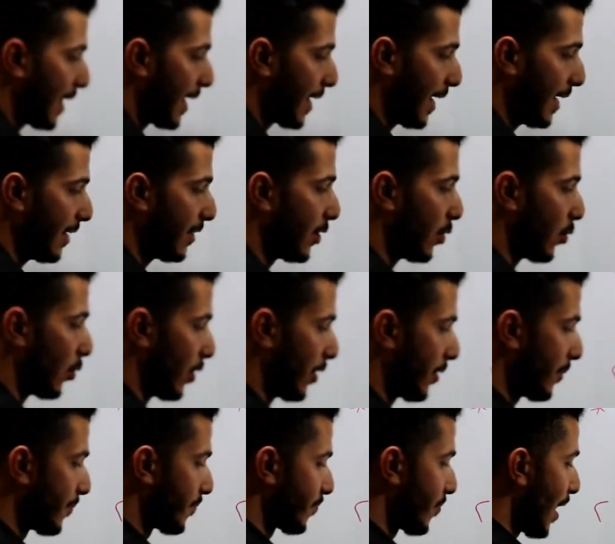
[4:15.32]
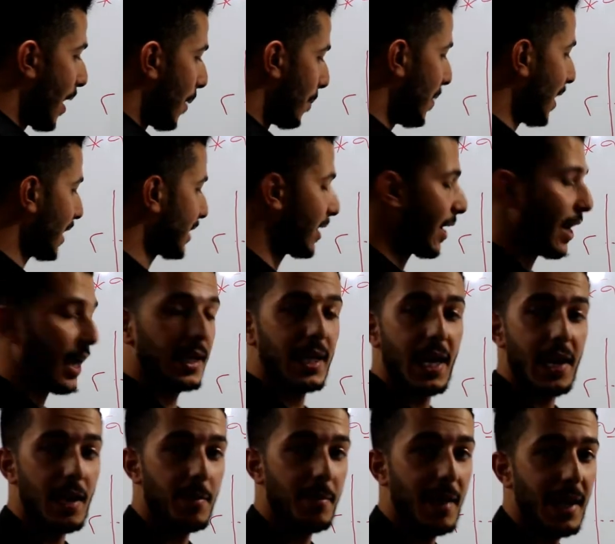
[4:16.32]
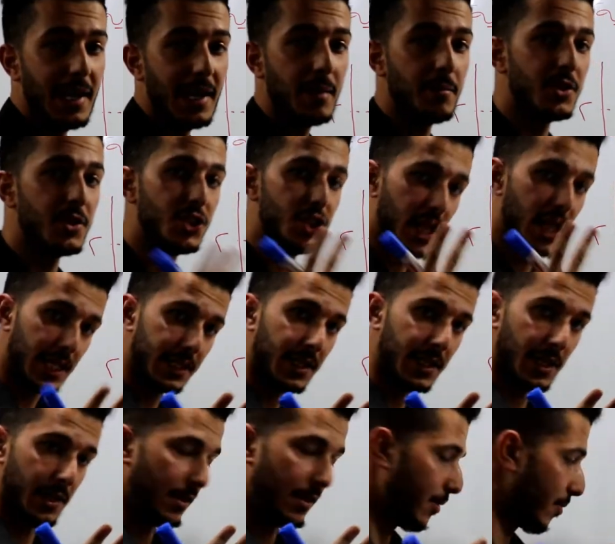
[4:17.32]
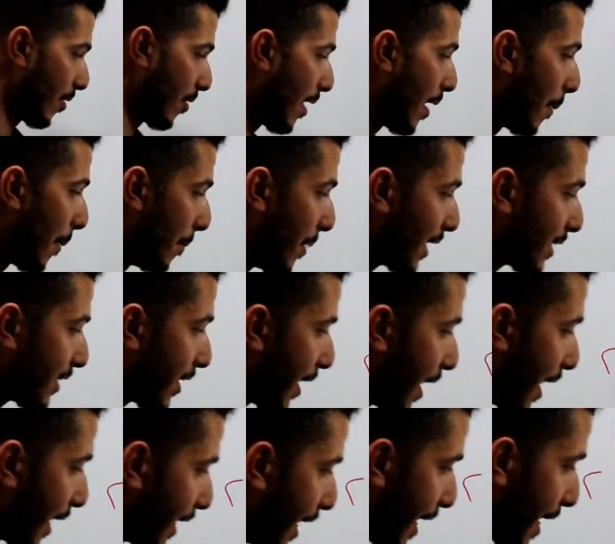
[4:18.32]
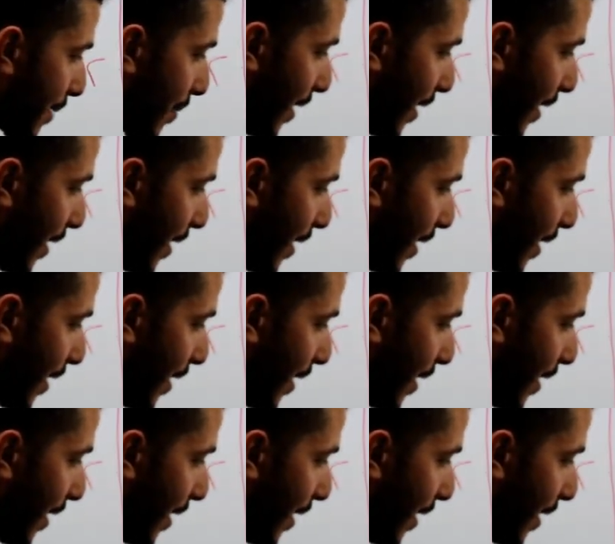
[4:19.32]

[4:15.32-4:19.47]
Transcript: انا عندي هون بقدر اقرب عليه من جهتين بقدر اقرب